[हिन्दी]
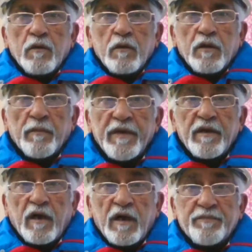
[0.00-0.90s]
कि भाई
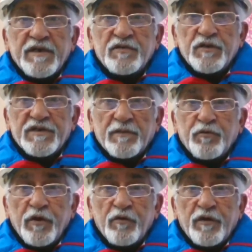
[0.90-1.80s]
आपकी जो इच्छा
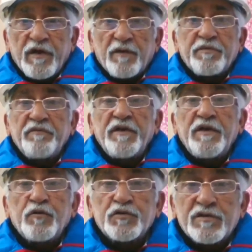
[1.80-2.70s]
पूरी हो रही है आपकी
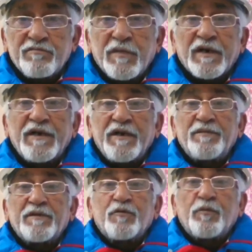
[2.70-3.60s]
वीडियोस मार्केट
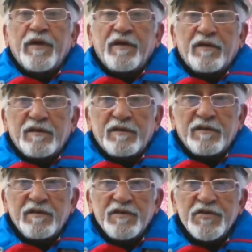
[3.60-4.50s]
में घूम रही
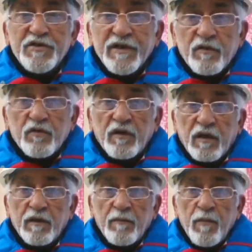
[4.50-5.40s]
हैं शेयर हो रही
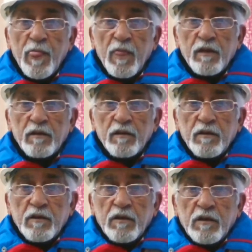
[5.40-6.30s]
हैं
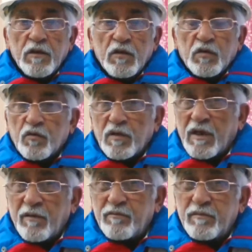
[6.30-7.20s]
तो ना
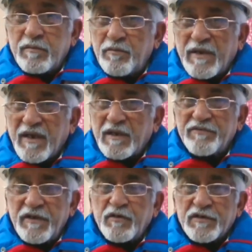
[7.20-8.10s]
मैंने आज
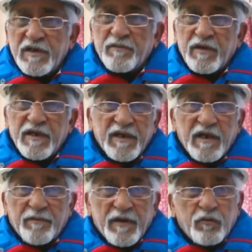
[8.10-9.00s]
वीडियो इसलिए बनाई कि
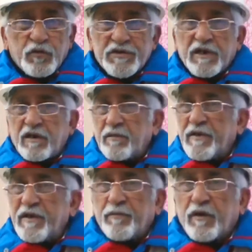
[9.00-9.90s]
आप ना उस चक्कर में
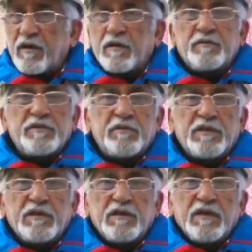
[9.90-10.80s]
नहीं पड़ना कभी
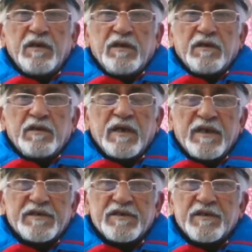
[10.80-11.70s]
भी
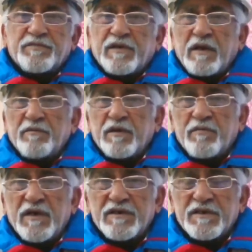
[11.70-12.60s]
दाएं से सब्सक्राइबर
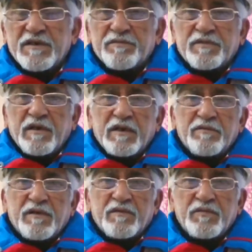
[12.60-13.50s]
बाएं से
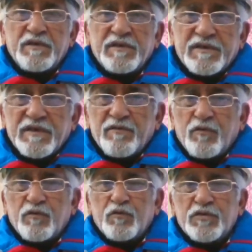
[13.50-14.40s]
सब्सक्राइबर इससे वो
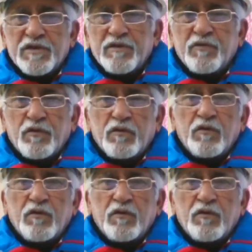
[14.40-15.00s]
उससे वो